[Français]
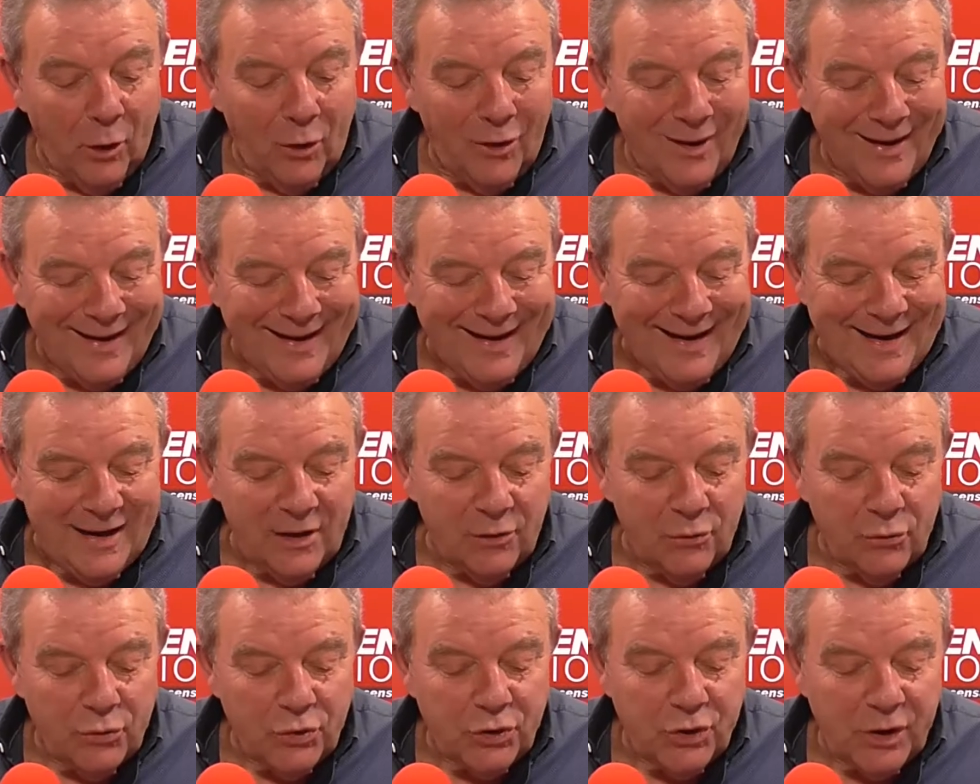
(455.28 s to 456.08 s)
en
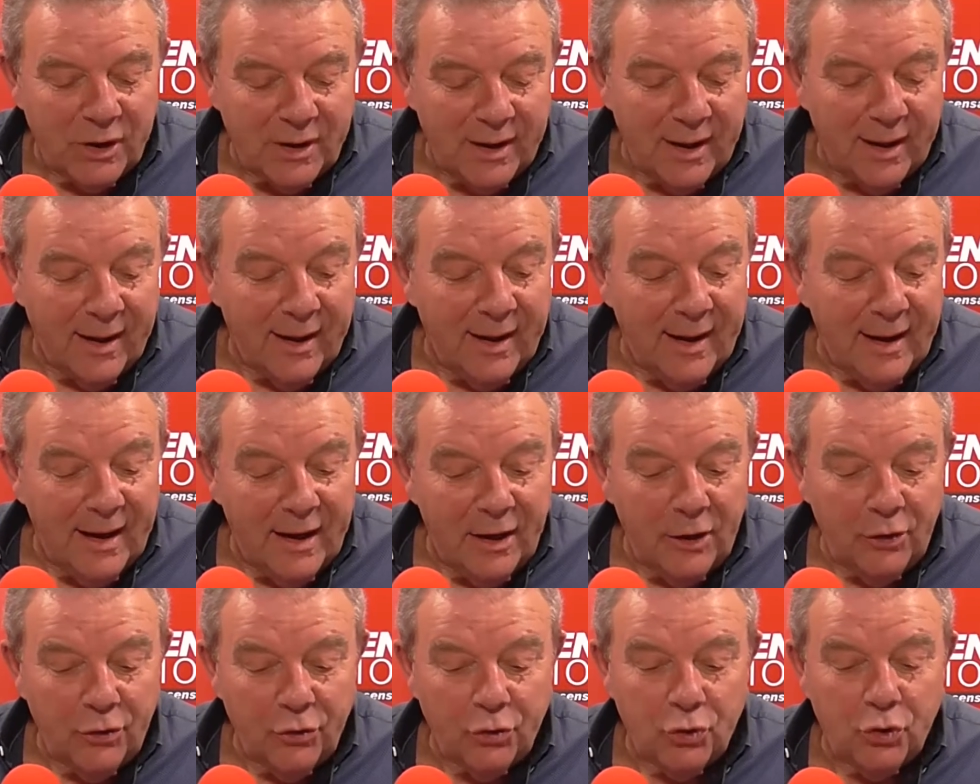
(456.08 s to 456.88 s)
règle
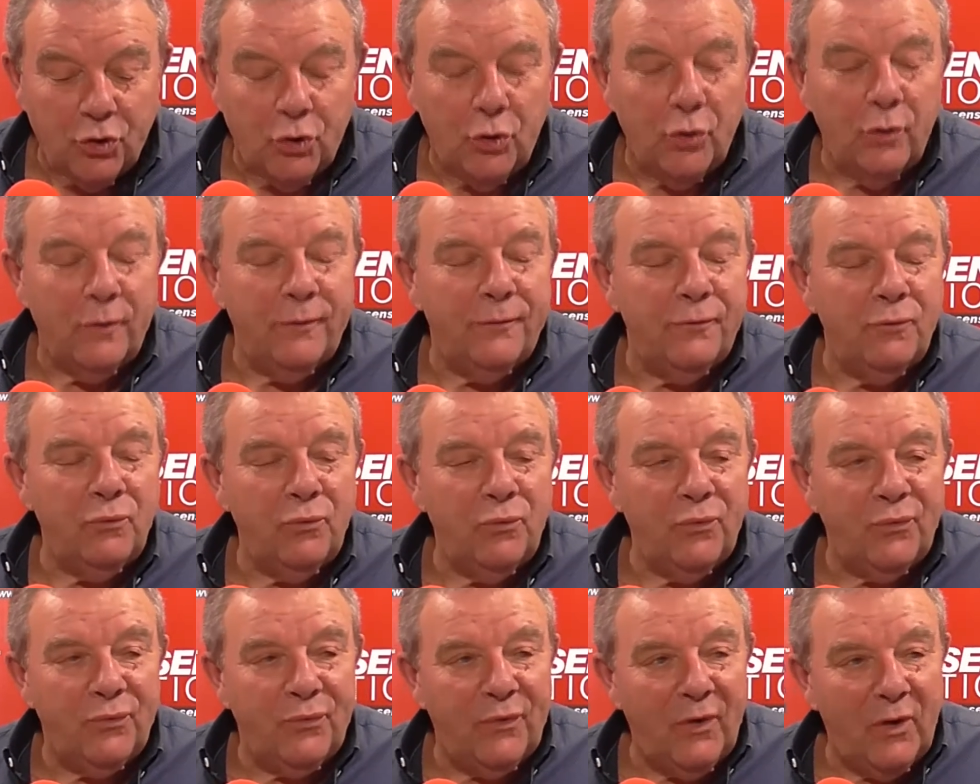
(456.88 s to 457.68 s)
générale, que
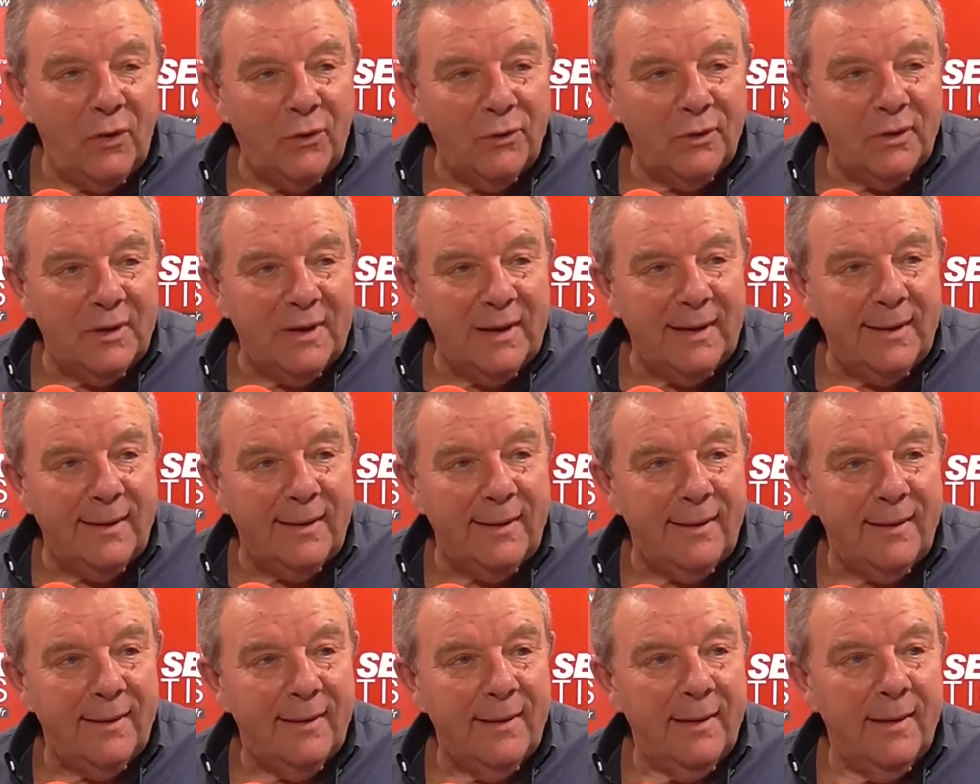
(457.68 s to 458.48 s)
vous
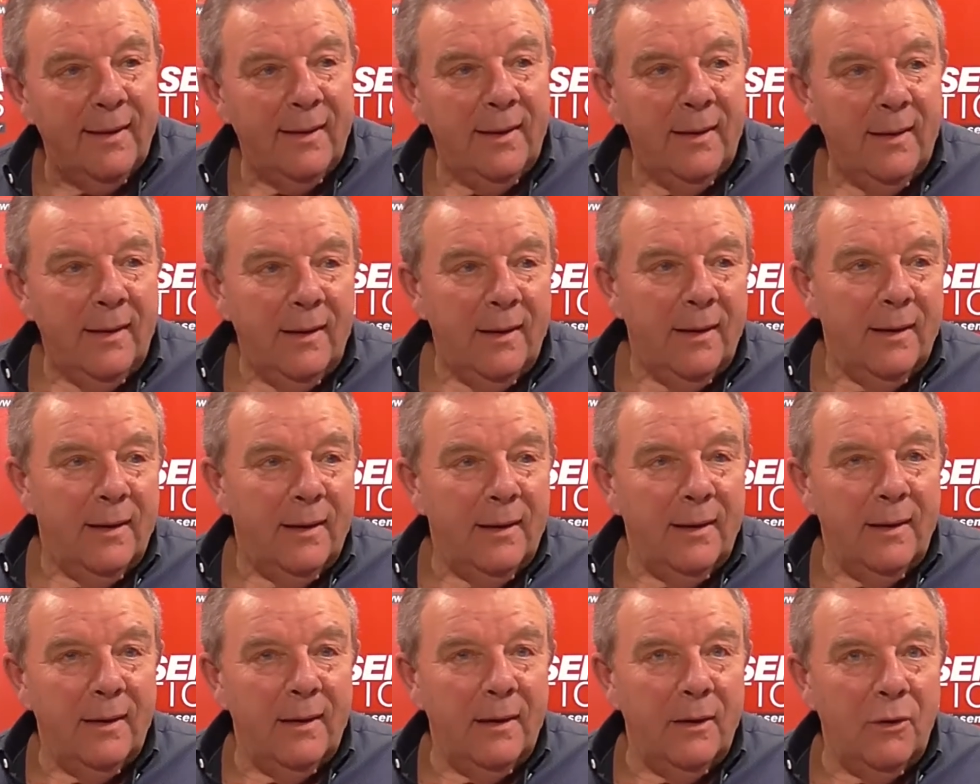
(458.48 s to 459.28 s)
vendez,
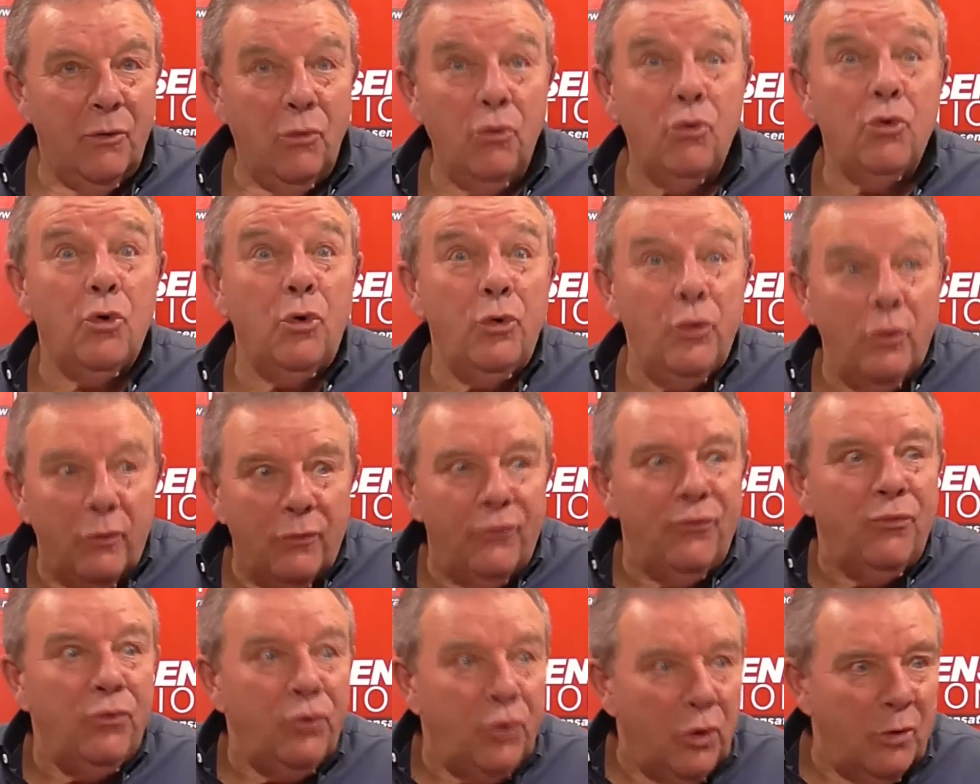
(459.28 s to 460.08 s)
euh, ou que
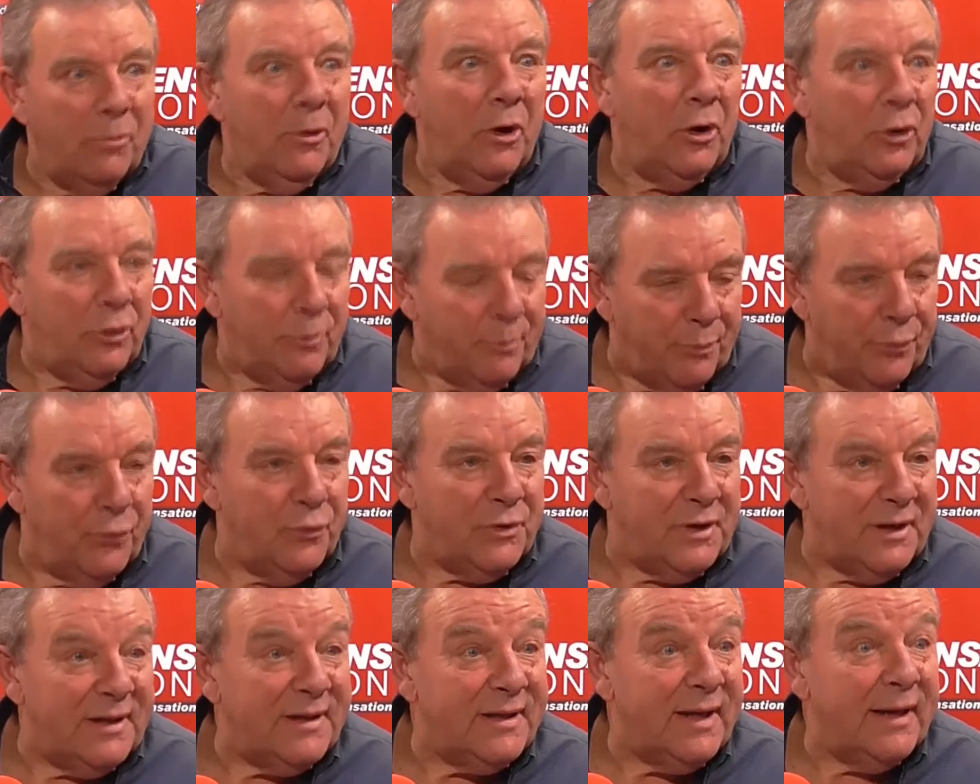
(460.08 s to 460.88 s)
l'on vous demande
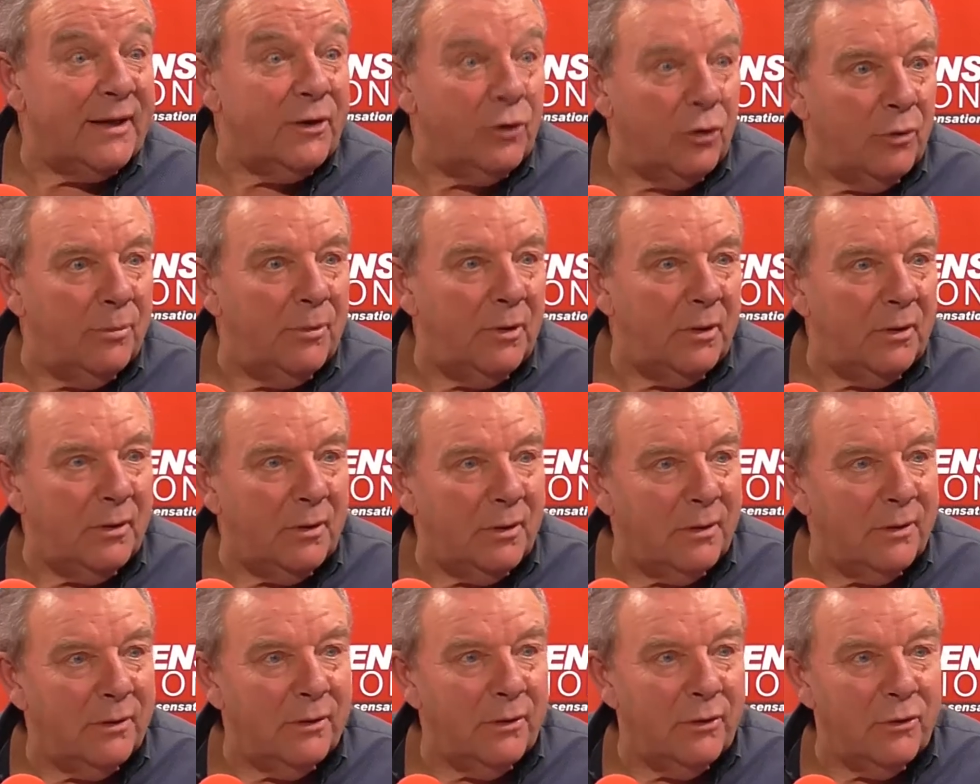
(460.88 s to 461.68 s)
plus
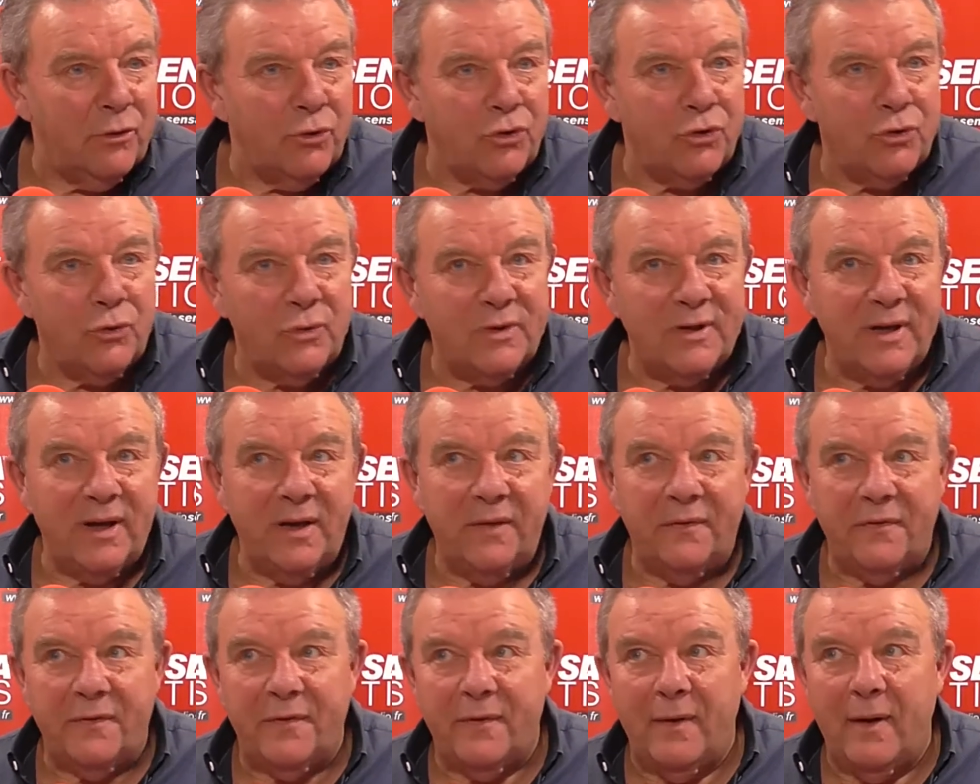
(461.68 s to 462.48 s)
exactement, euh,
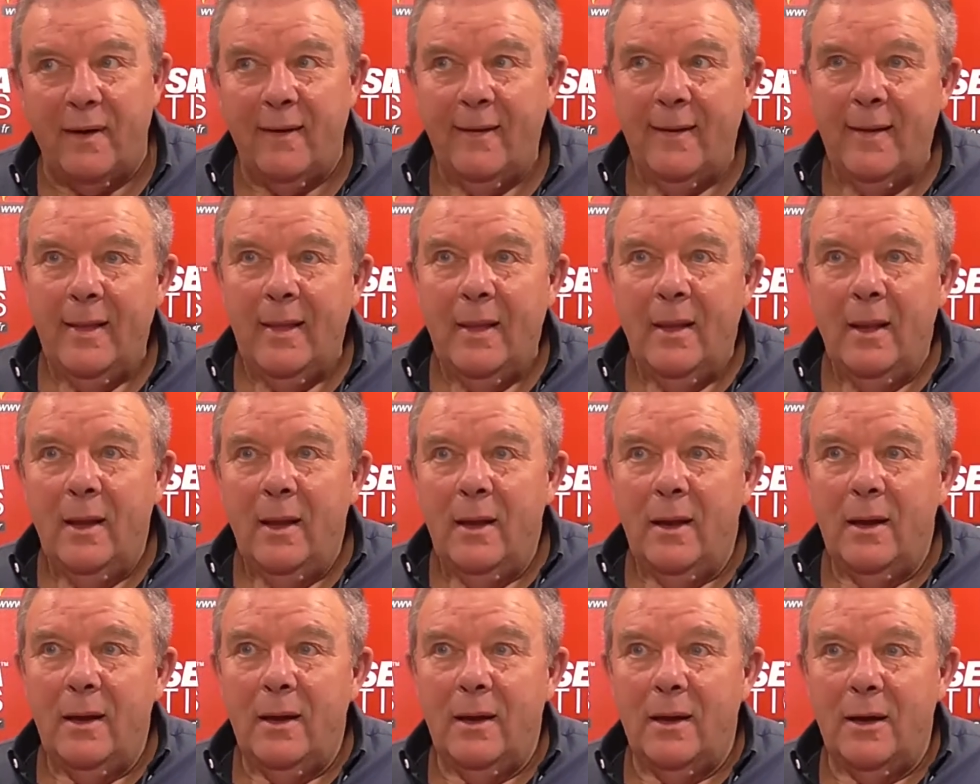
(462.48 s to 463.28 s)
Joseph,
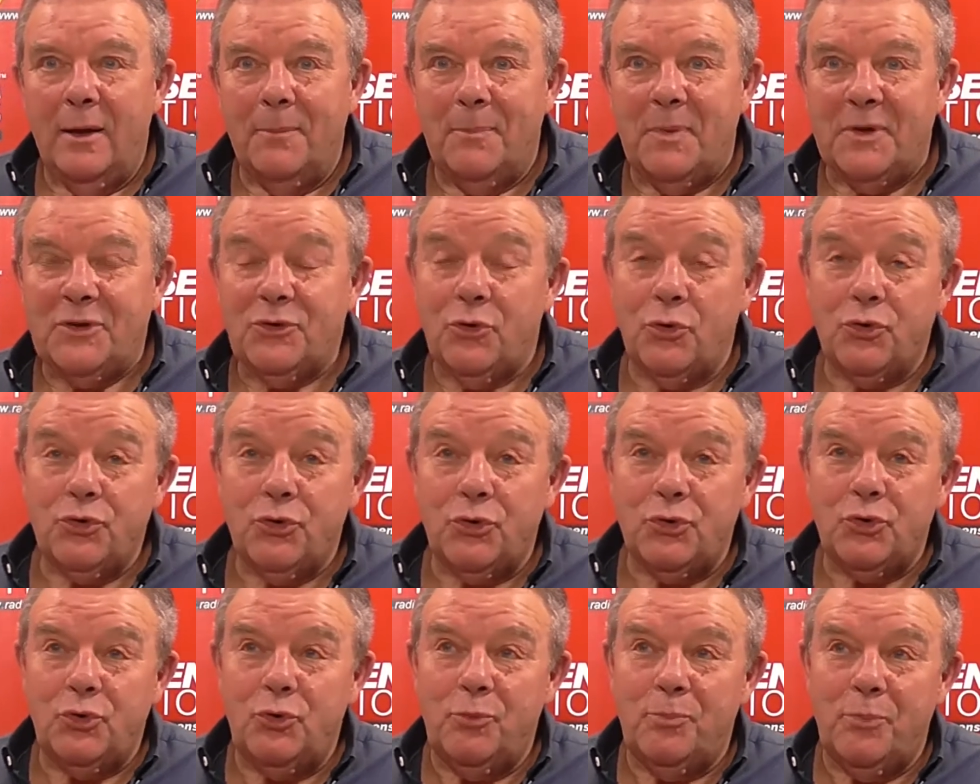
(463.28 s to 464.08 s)
parce que
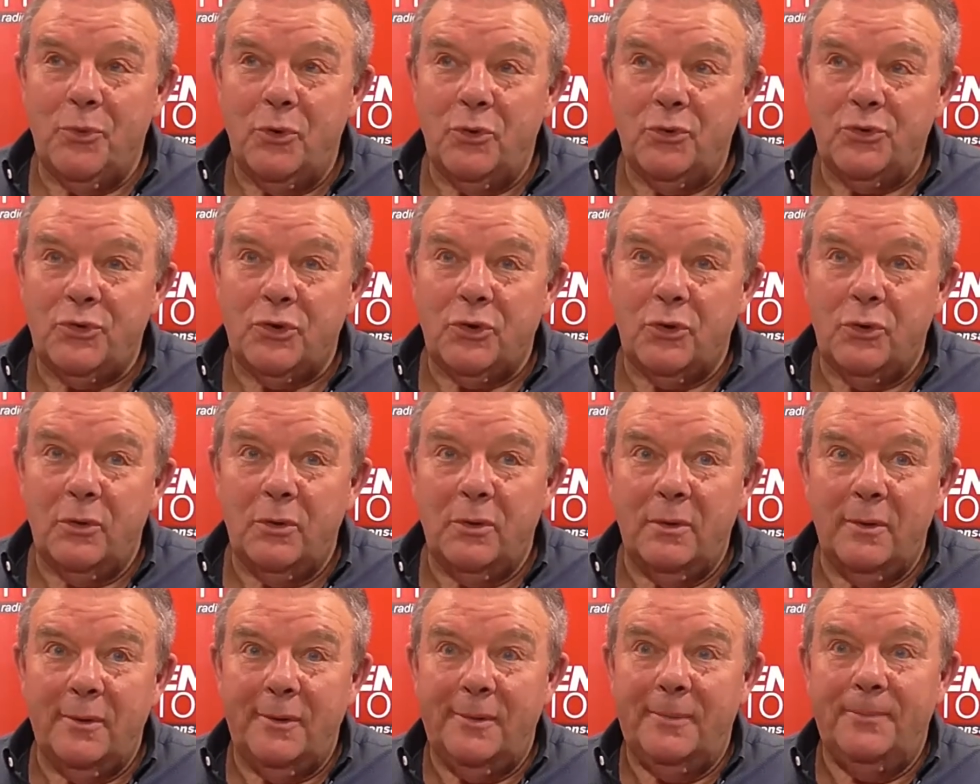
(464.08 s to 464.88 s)
je suppose
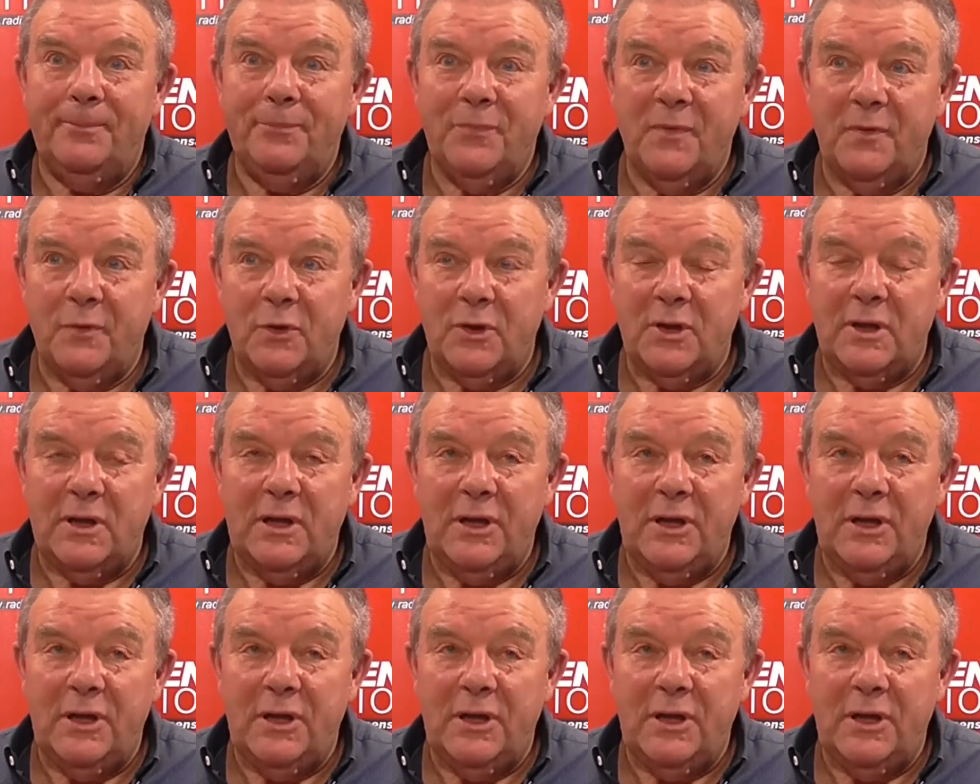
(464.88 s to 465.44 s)
que votre